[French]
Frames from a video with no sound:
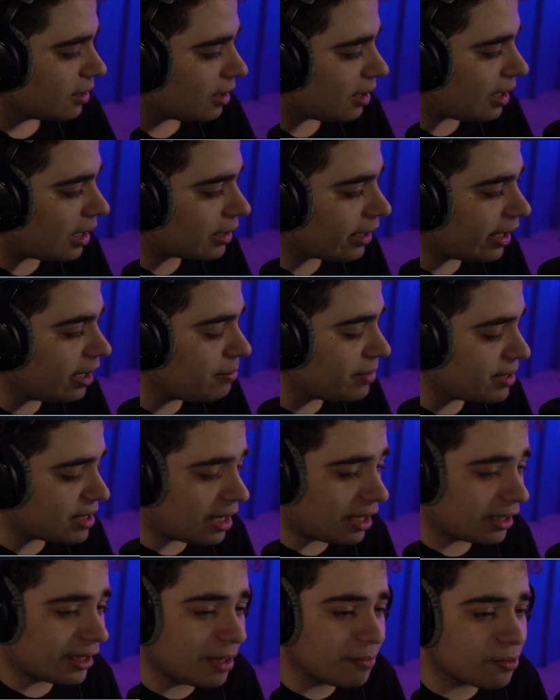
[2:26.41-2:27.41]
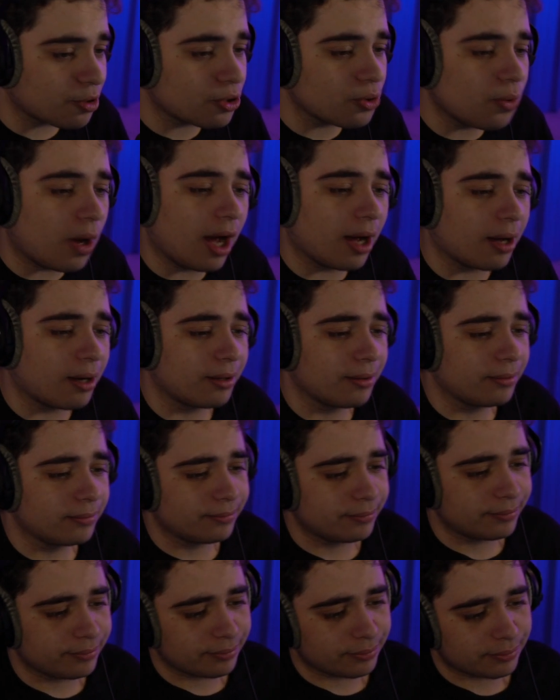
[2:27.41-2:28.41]
La crime, il y a la crime ce soir.
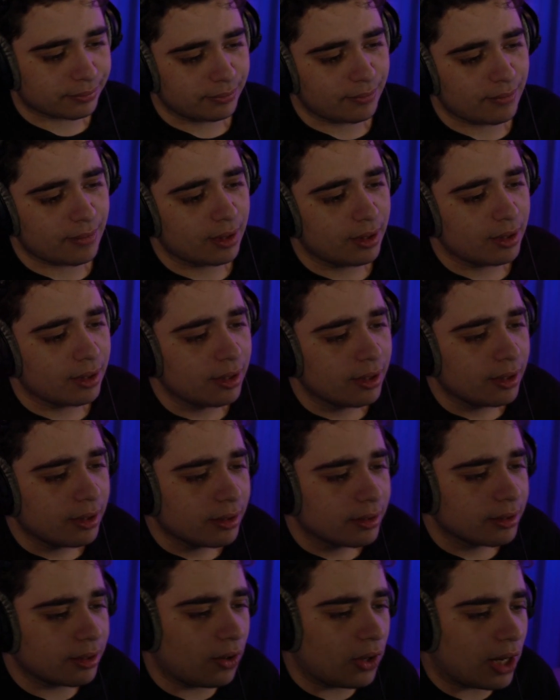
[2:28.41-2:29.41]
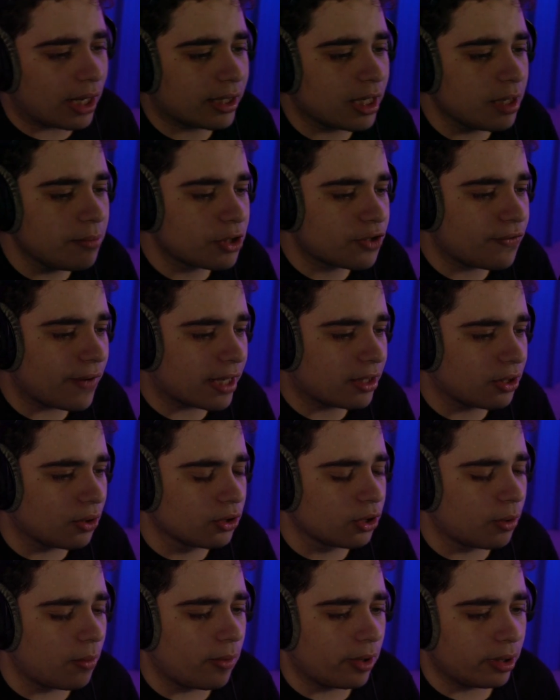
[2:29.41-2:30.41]
Non, la crime, je vais
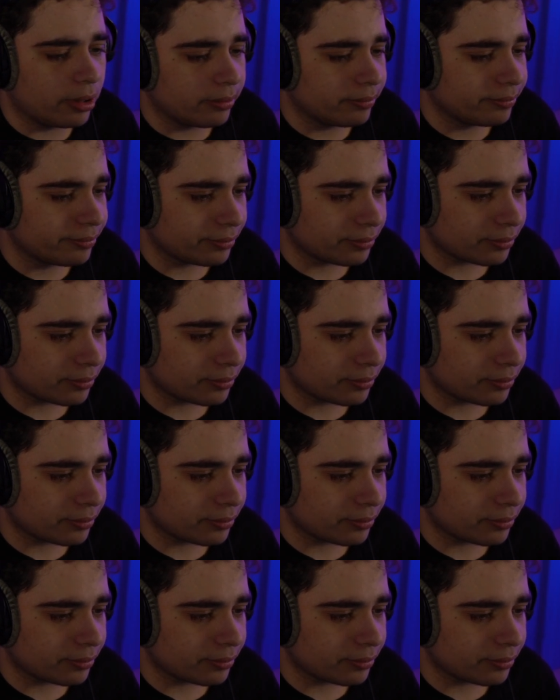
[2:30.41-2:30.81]
attendre, moi.